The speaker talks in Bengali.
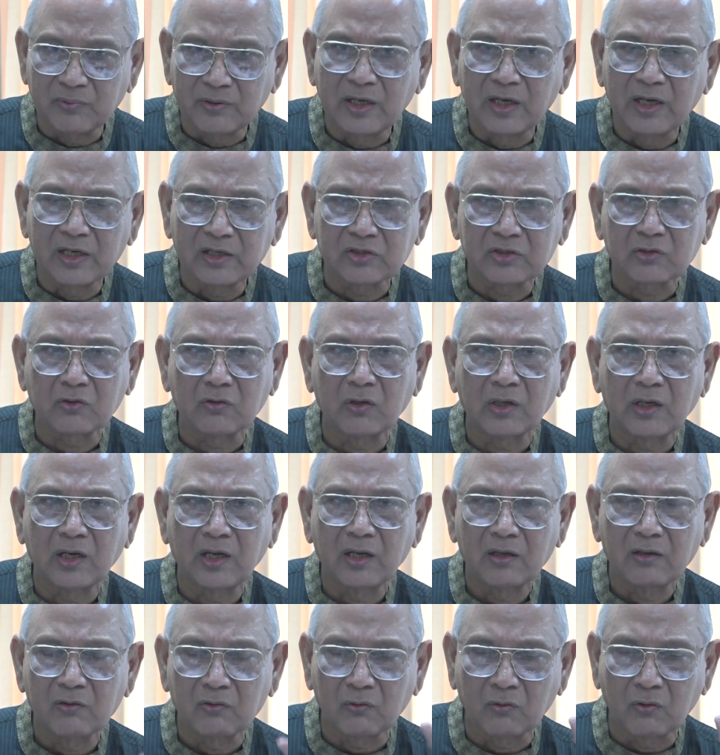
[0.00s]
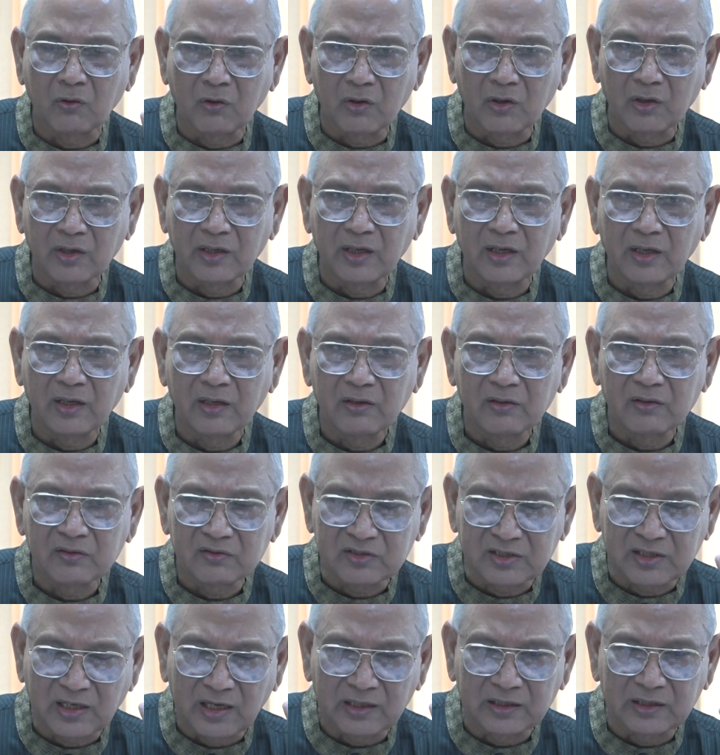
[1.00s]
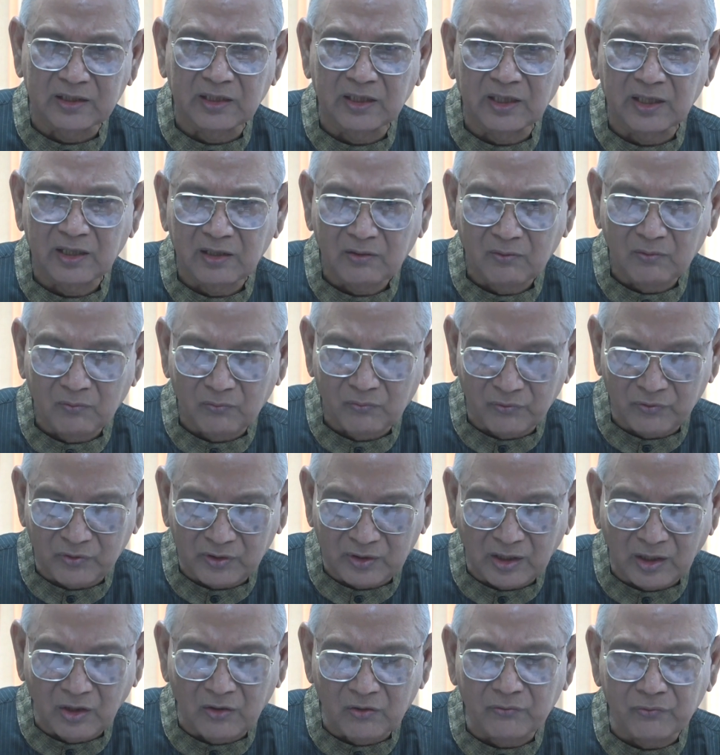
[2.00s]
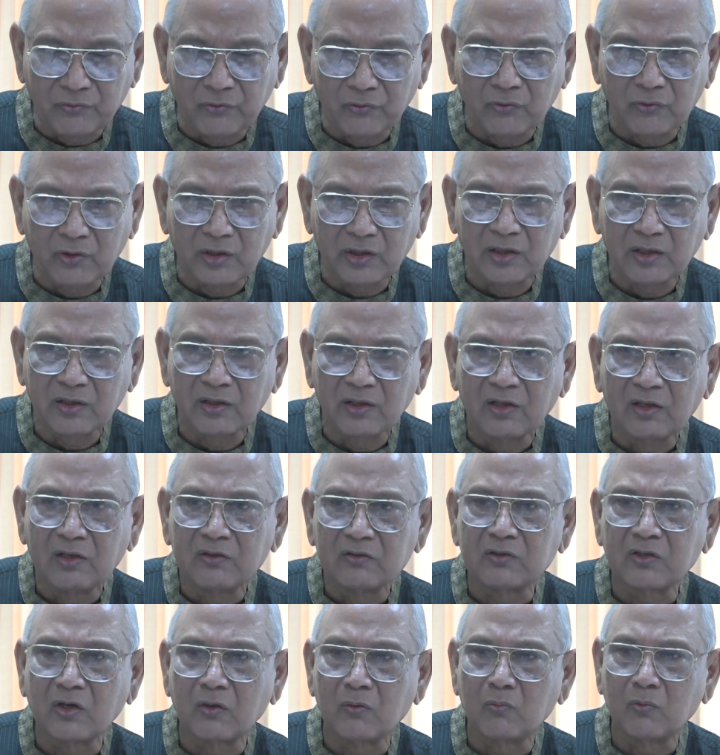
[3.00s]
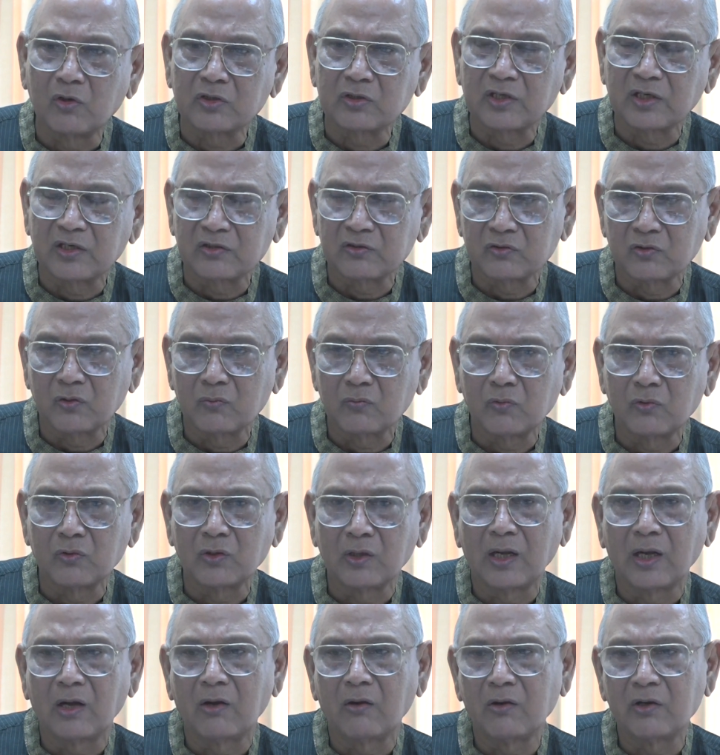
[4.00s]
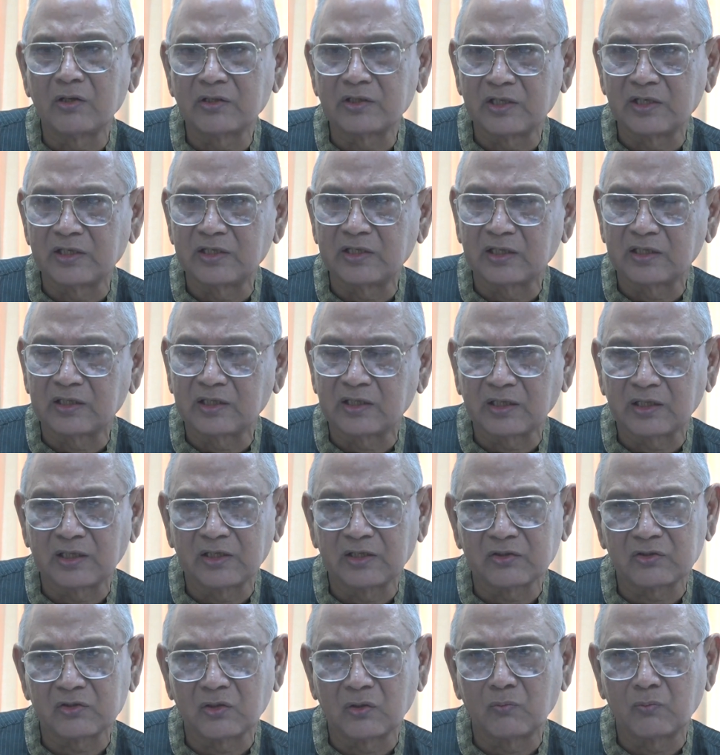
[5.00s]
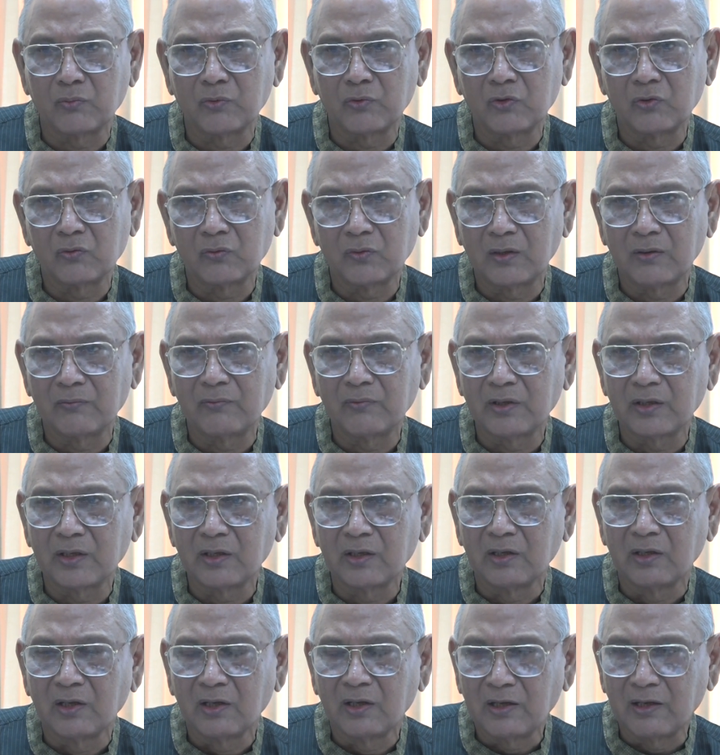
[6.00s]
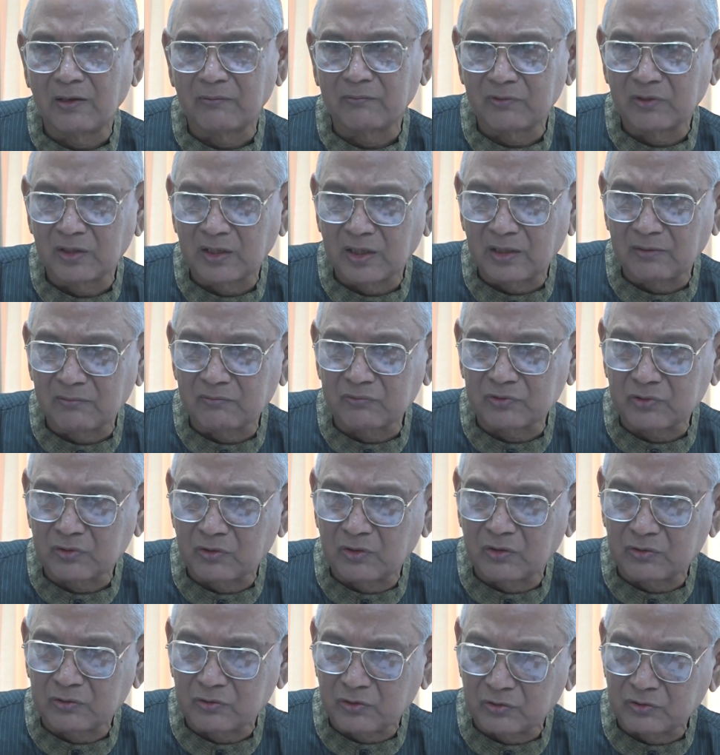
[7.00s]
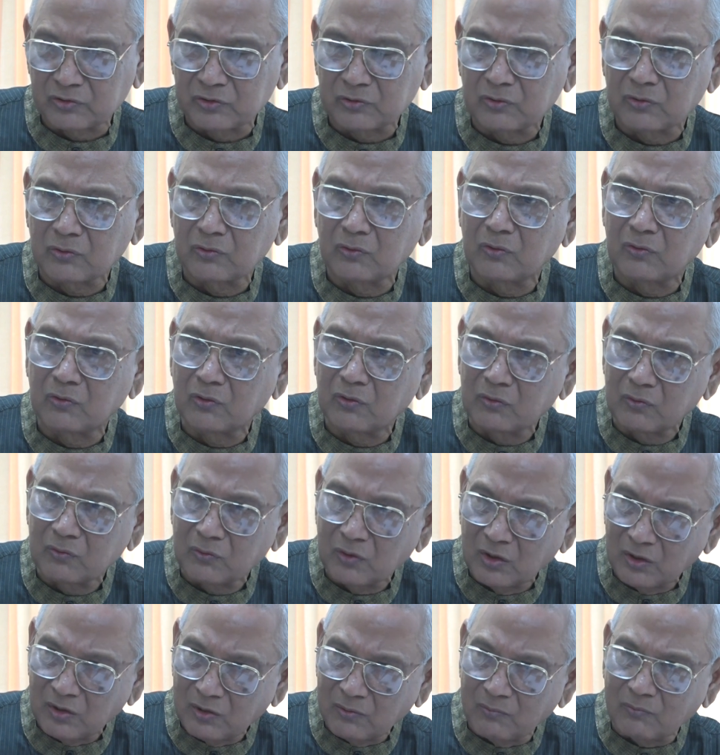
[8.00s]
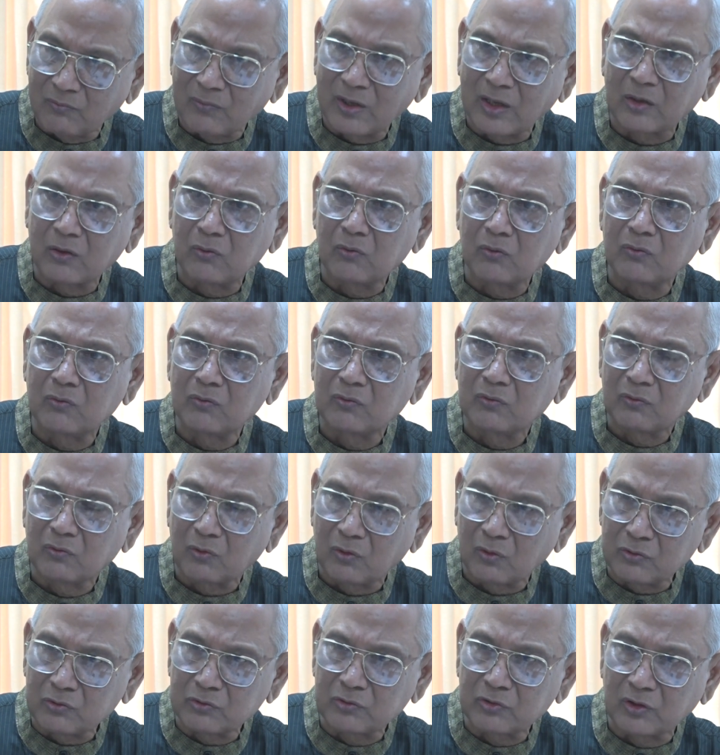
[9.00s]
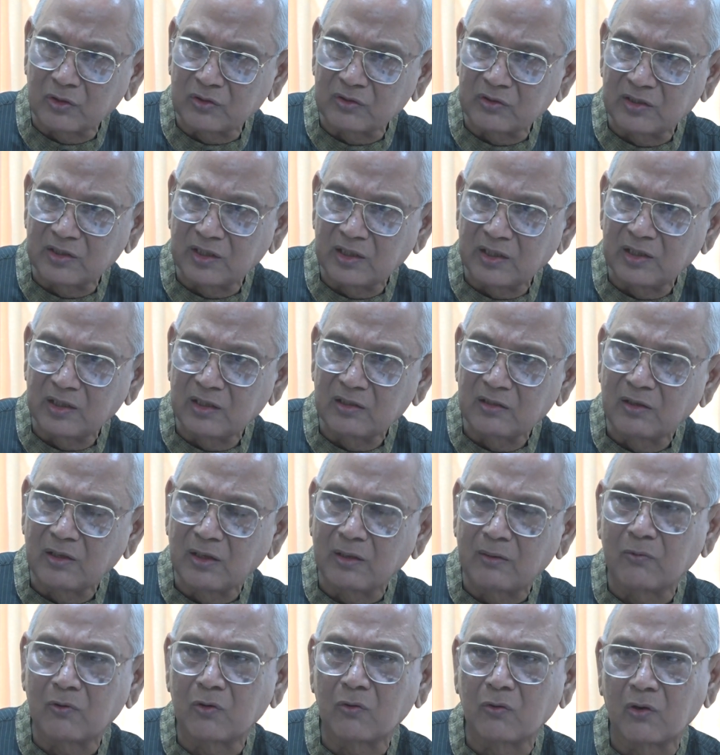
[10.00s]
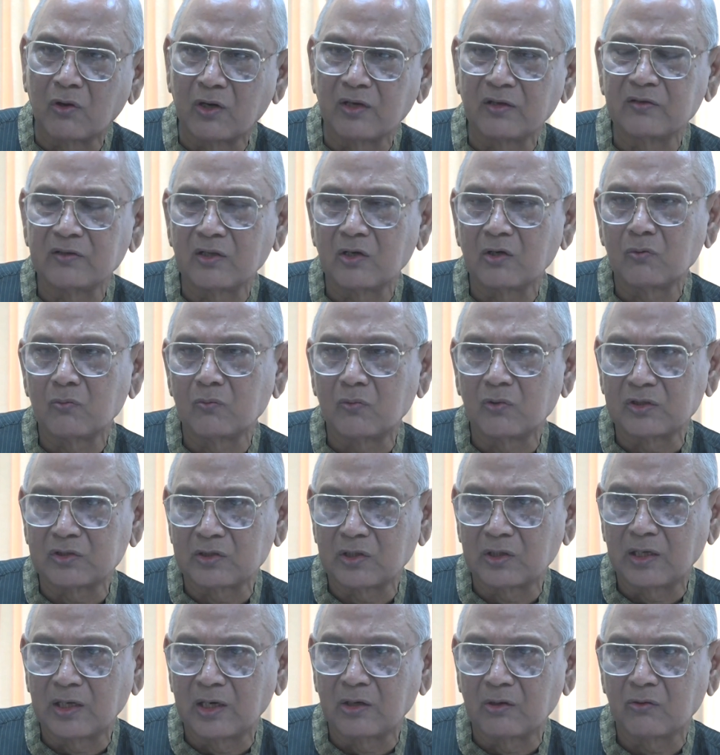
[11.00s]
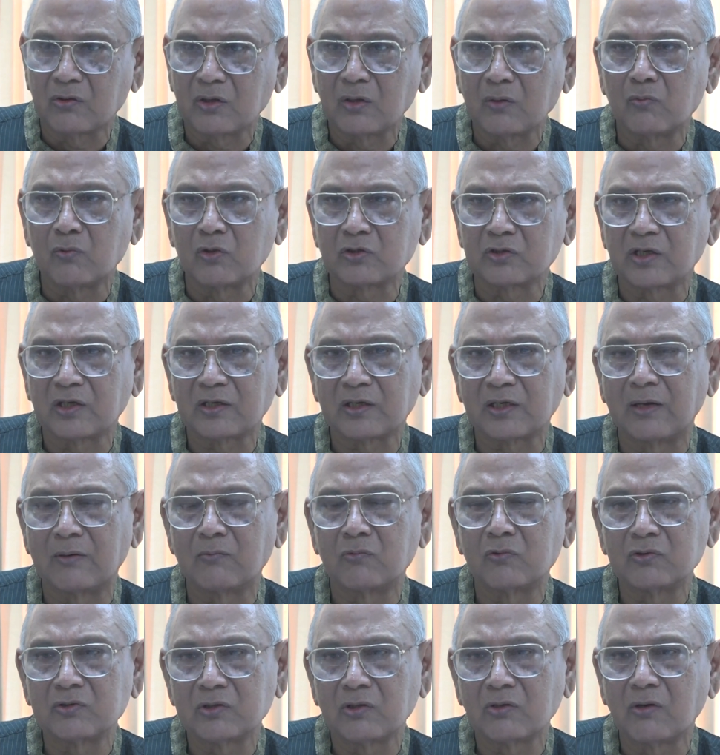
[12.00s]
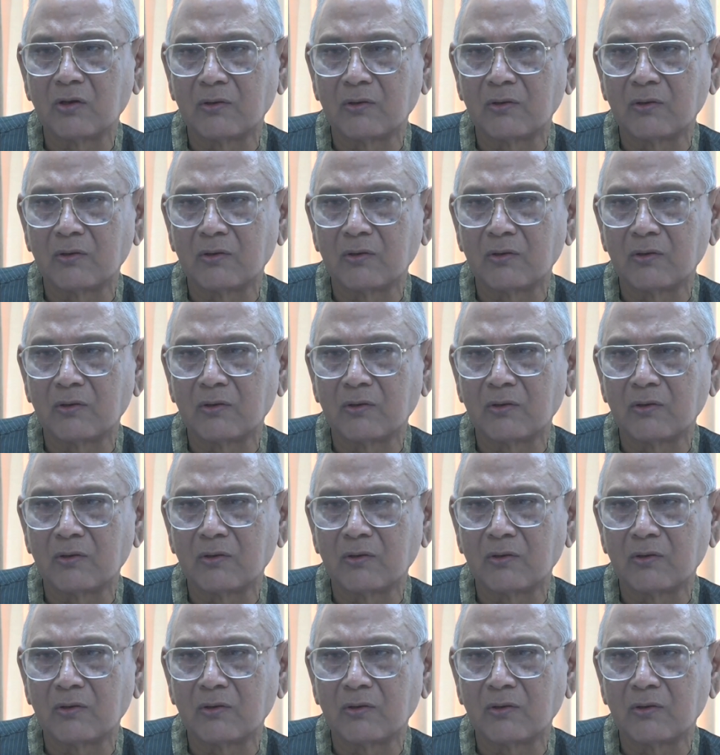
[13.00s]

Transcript: বিনাশ করা ঘরে ছাদে গ্রাউন্ড ফ্লোরে যেন মশার জন্ম না হয় সেইটার থেকে সম্পূর্ণভাবে আপনারা সচেতন হন মারুন ঔষধ দিন এবং ঘরে যেন মশা নাটকে মশার কামড় যেন